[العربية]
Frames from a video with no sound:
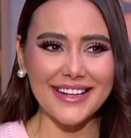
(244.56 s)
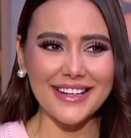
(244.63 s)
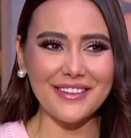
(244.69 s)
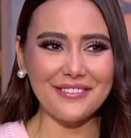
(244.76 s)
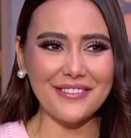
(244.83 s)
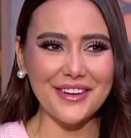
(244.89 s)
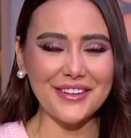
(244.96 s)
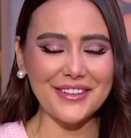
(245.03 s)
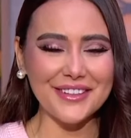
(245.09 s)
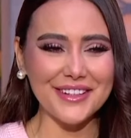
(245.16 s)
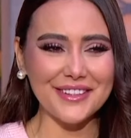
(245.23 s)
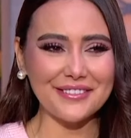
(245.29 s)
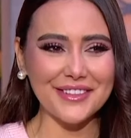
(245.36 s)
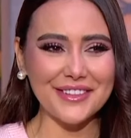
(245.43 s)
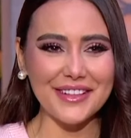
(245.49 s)
لما
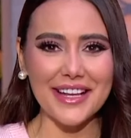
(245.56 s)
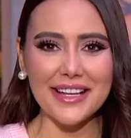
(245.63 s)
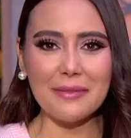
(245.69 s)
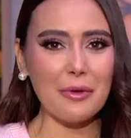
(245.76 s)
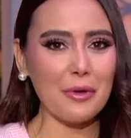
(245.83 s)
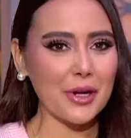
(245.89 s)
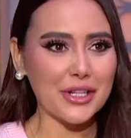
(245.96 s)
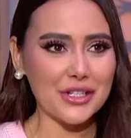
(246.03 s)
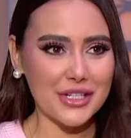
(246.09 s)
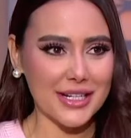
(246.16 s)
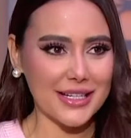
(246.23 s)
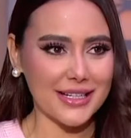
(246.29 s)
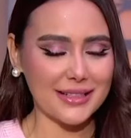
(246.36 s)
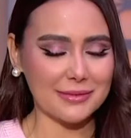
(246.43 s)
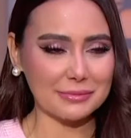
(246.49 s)
كنا بنت... انا ما وعدتش على
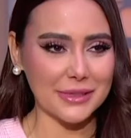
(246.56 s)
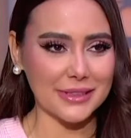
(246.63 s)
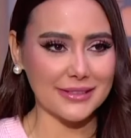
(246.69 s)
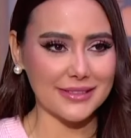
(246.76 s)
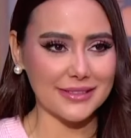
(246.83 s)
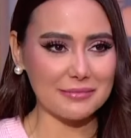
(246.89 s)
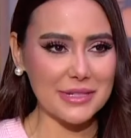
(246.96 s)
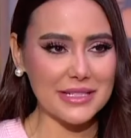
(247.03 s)
الكلام ده مم.